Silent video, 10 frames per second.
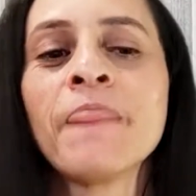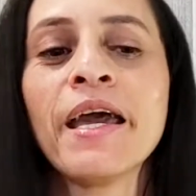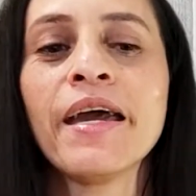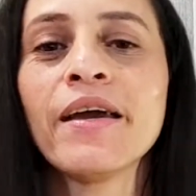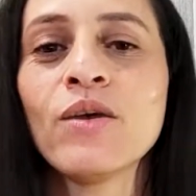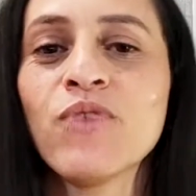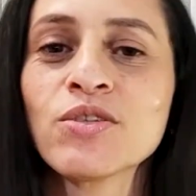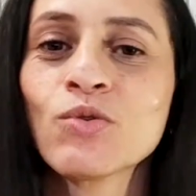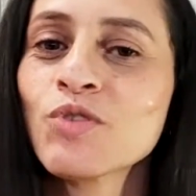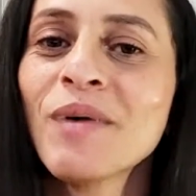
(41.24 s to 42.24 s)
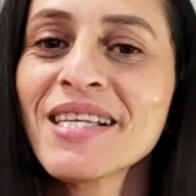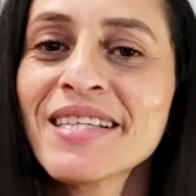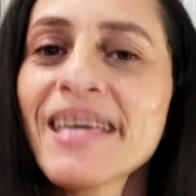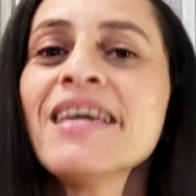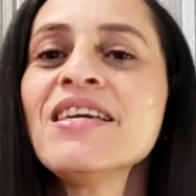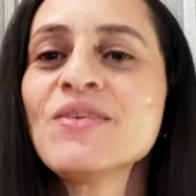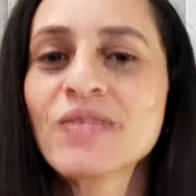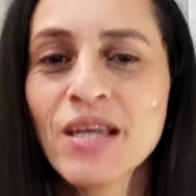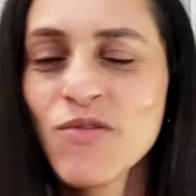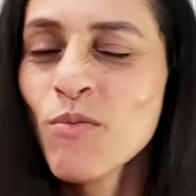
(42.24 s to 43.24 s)
é, faço alguns passeios,
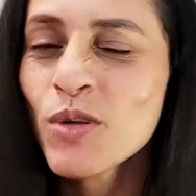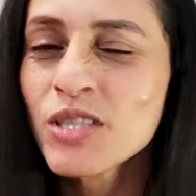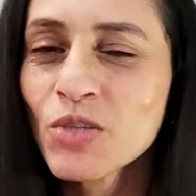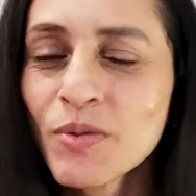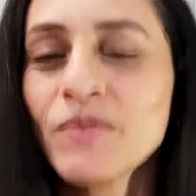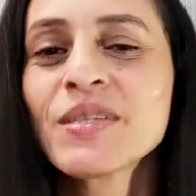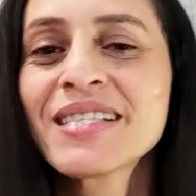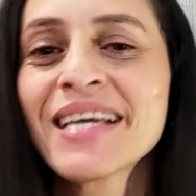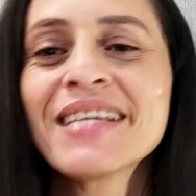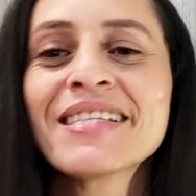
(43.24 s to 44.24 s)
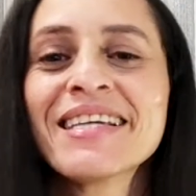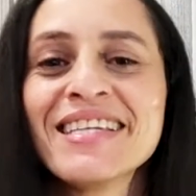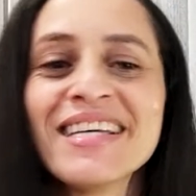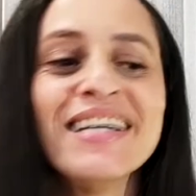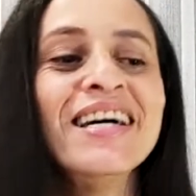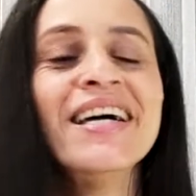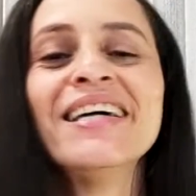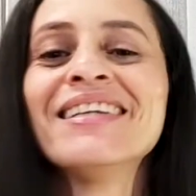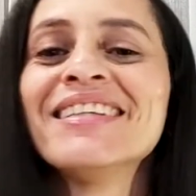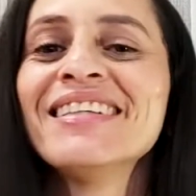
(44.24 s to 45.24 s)
aí eu vou mostrando pra vocês aí, né?
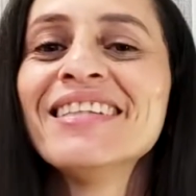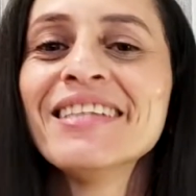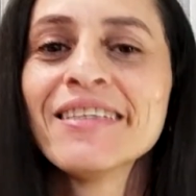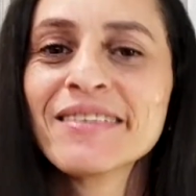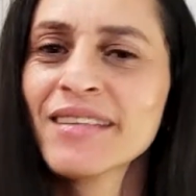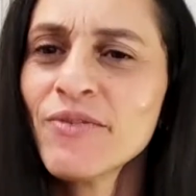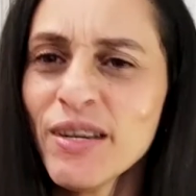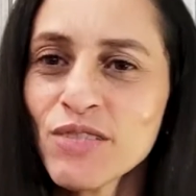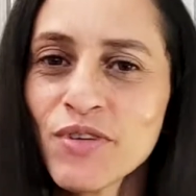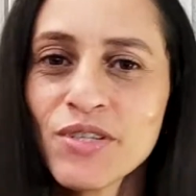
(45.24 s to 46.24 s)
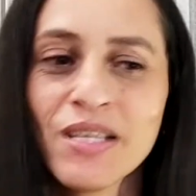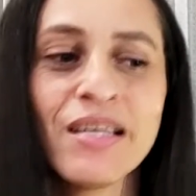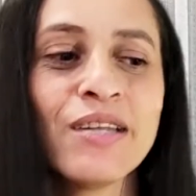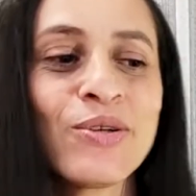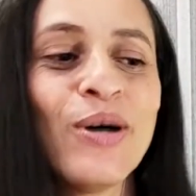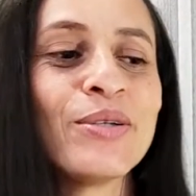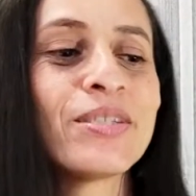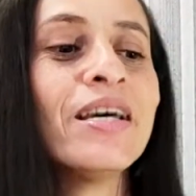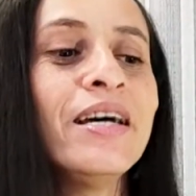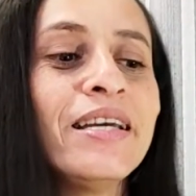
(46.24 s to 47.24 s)
E tem vários vídeos aleatórios.
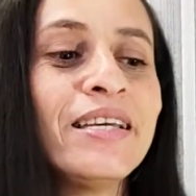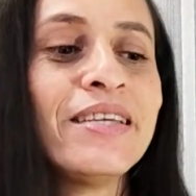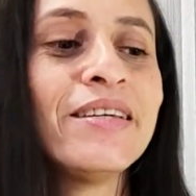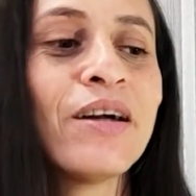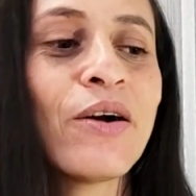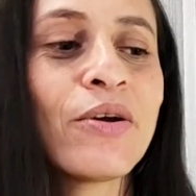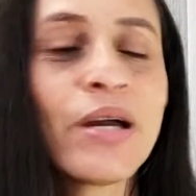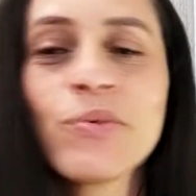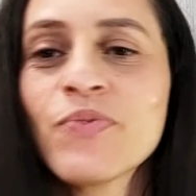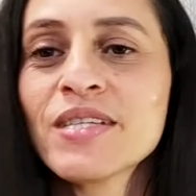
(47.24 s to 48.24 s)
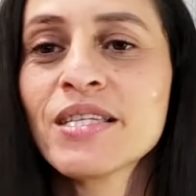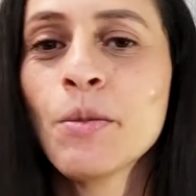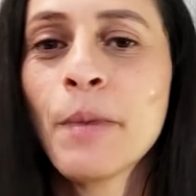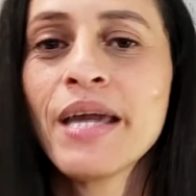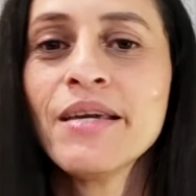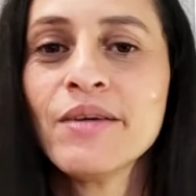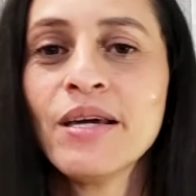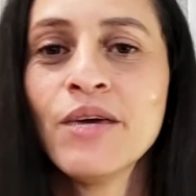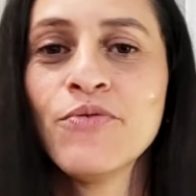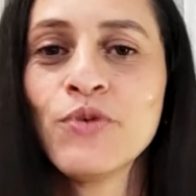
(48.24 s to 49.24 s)
E agora eu quero fazer também
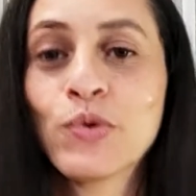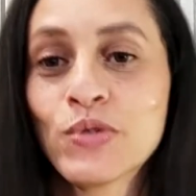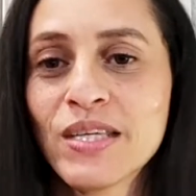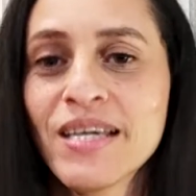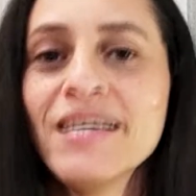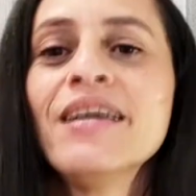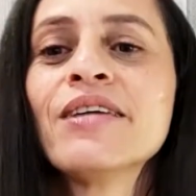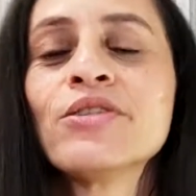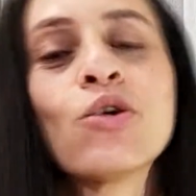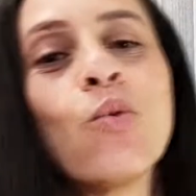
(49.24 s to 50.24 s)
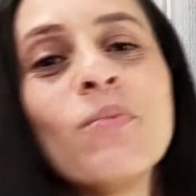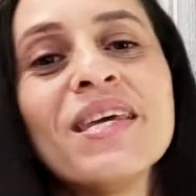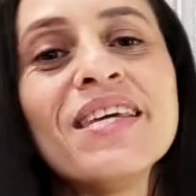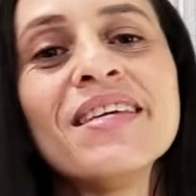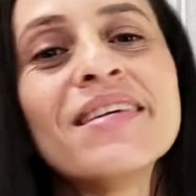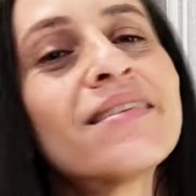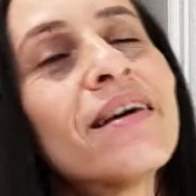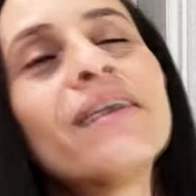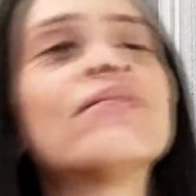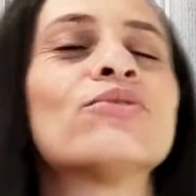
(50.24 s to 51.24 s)
reviews, né? De
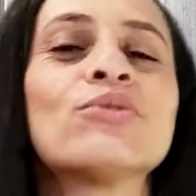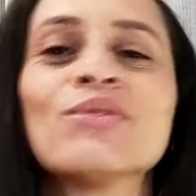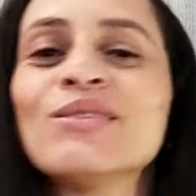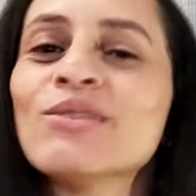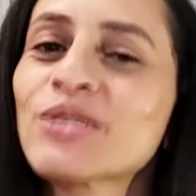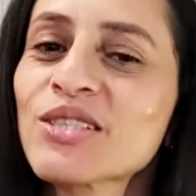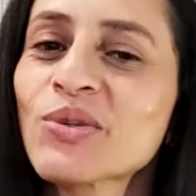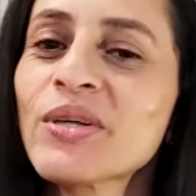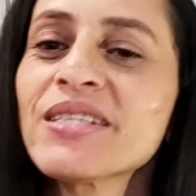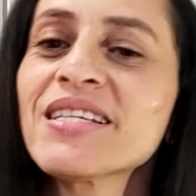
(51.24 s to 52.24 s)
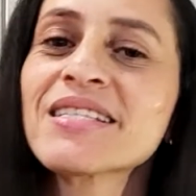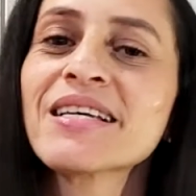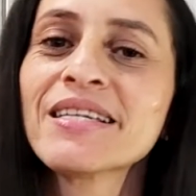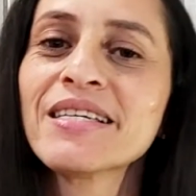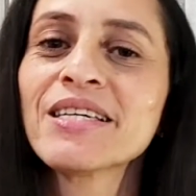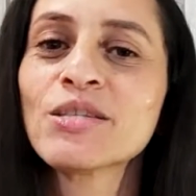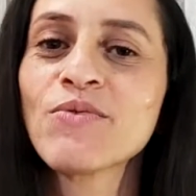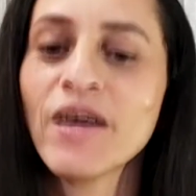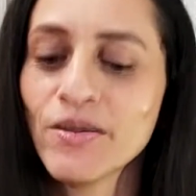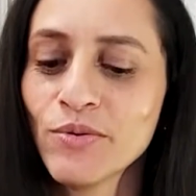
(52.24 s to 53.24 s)
comida, de outras coisinhas aí que
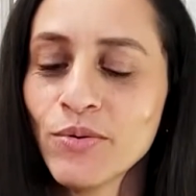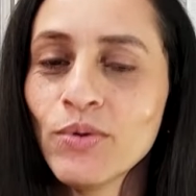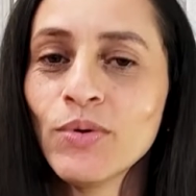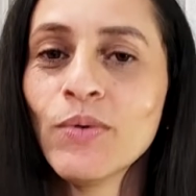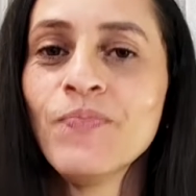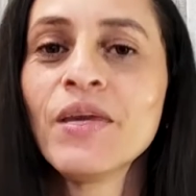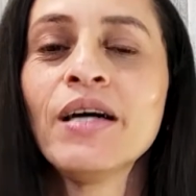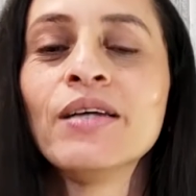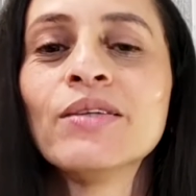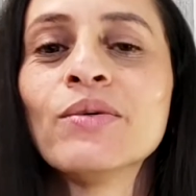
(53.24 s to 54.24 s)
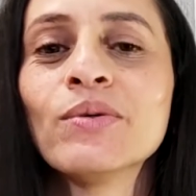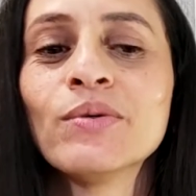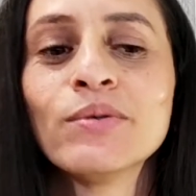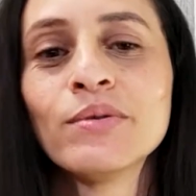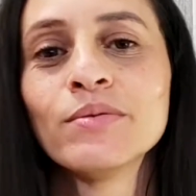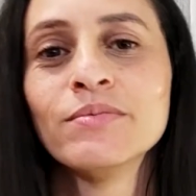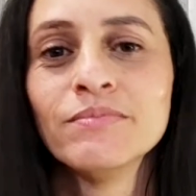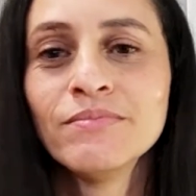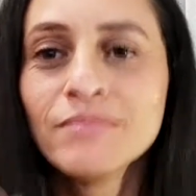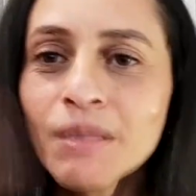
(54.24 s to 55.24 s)
tiver no, no,
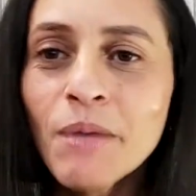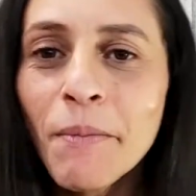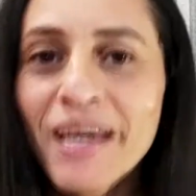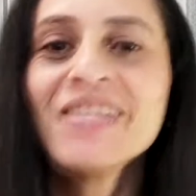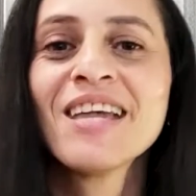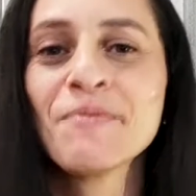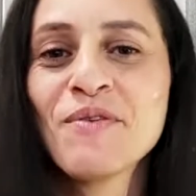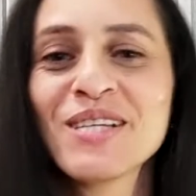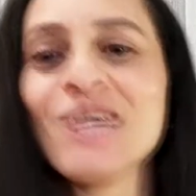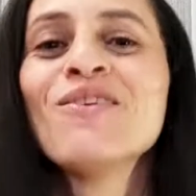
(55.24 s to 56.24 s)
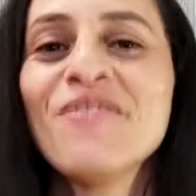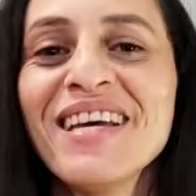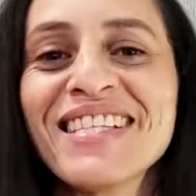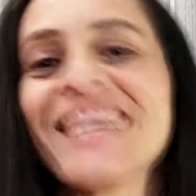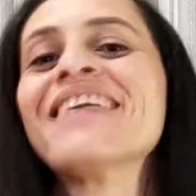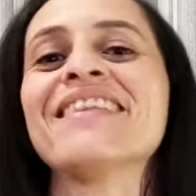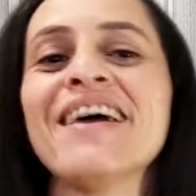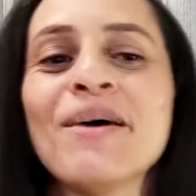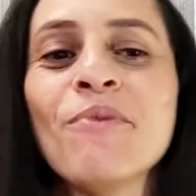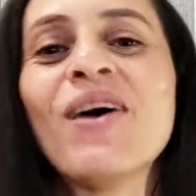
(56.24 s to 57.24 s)
na minha mente aí pra fazer, eu vou fazer,
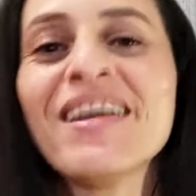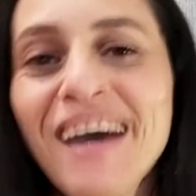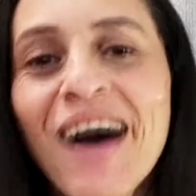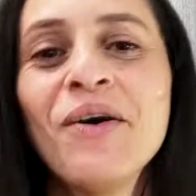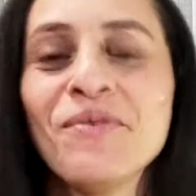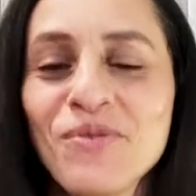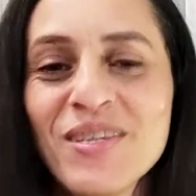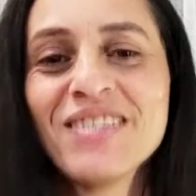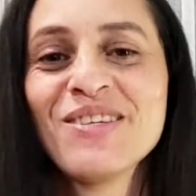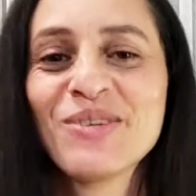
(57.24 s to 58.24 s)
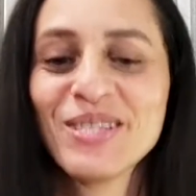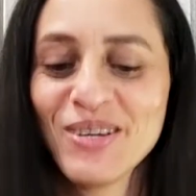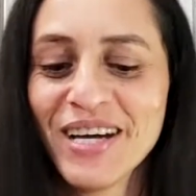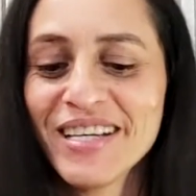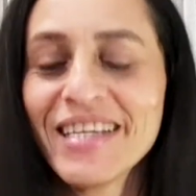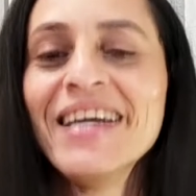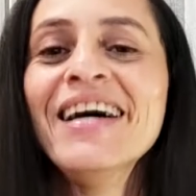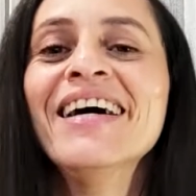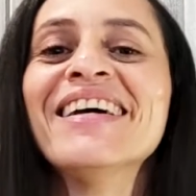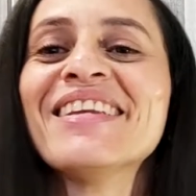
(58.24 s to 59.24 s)
né? Meu canal, eu vou fazer as coisas que eu quero aqui.
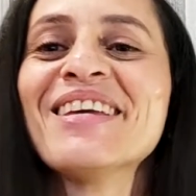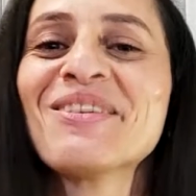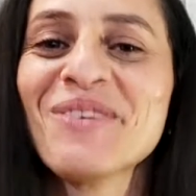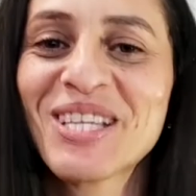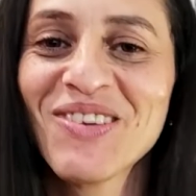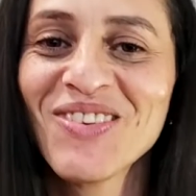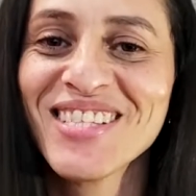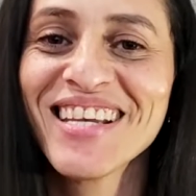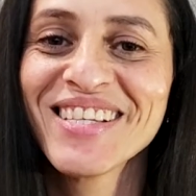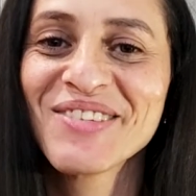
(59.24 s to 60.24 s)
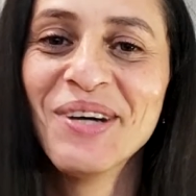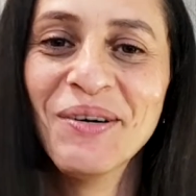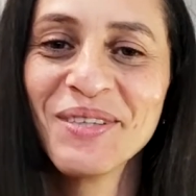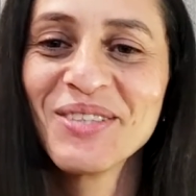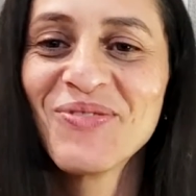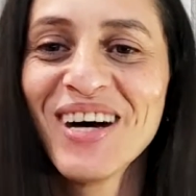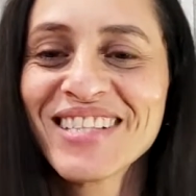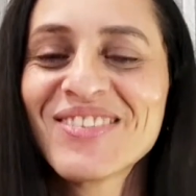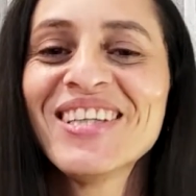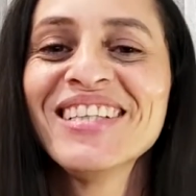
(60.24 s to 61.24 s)
E deixa eu mostrar pra vocês o ovo de
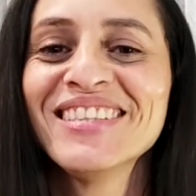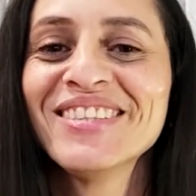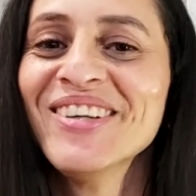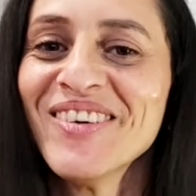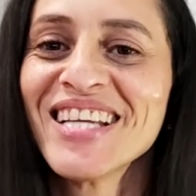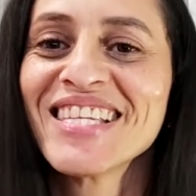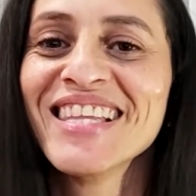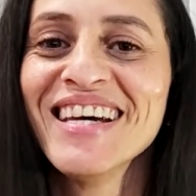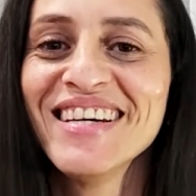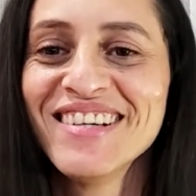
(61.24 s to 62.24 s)
Páscoa do brasileiro!